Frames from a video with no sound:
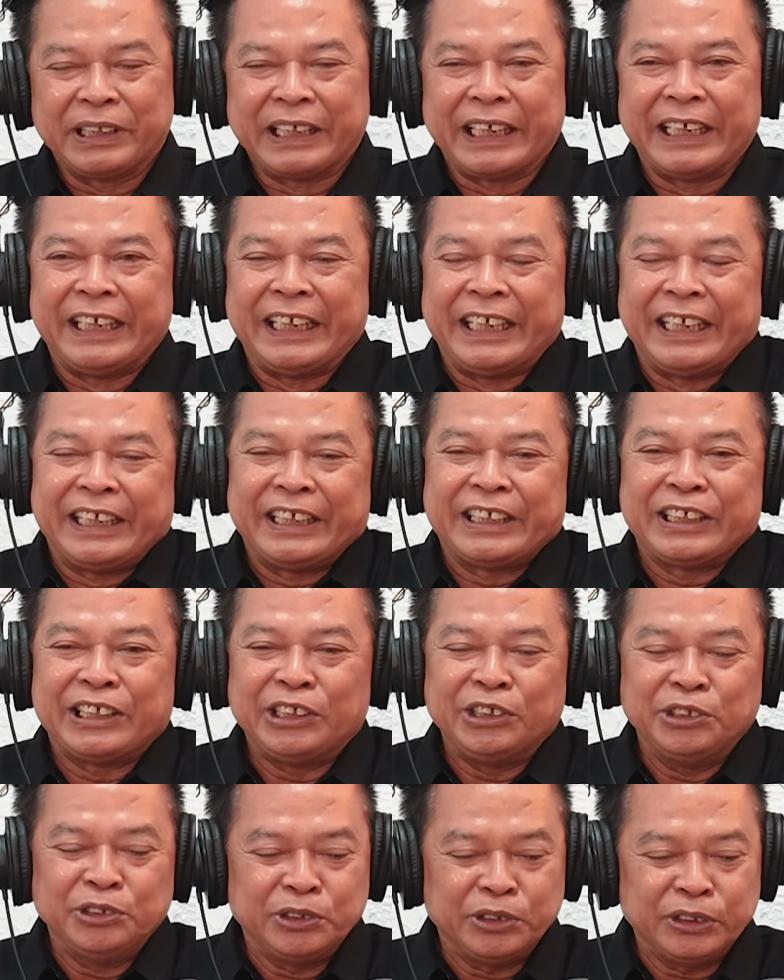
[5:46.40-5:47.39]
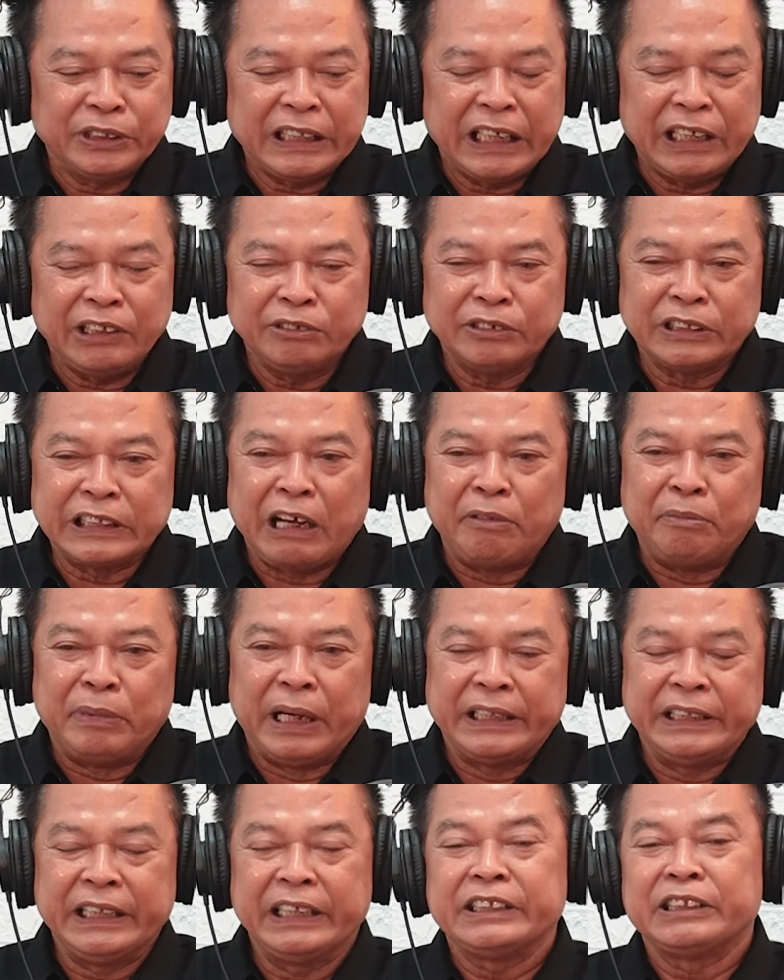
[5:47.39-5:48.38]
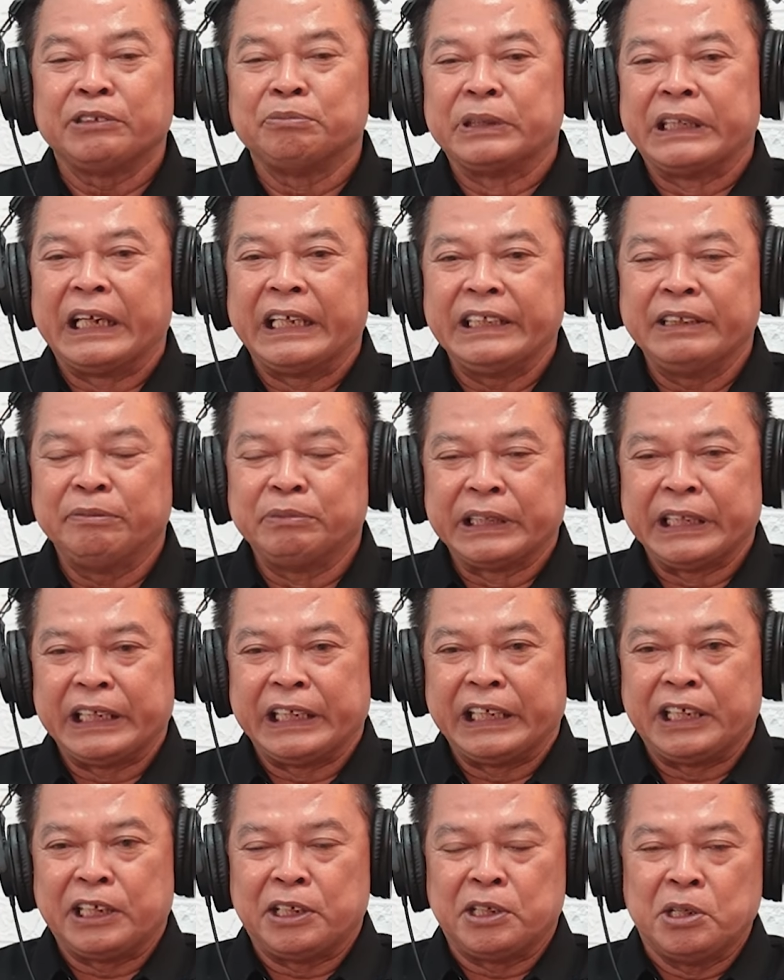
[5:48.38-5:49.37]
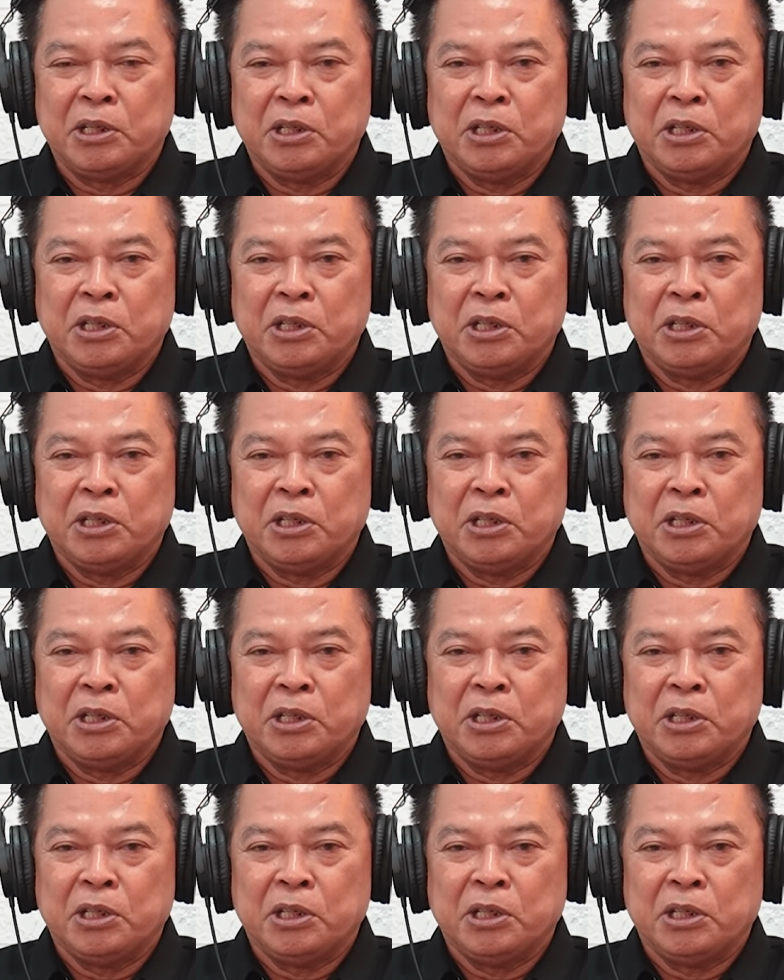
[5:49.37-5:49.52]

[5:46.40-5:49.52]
begini, keuntungan utamanya sebenarnya begini.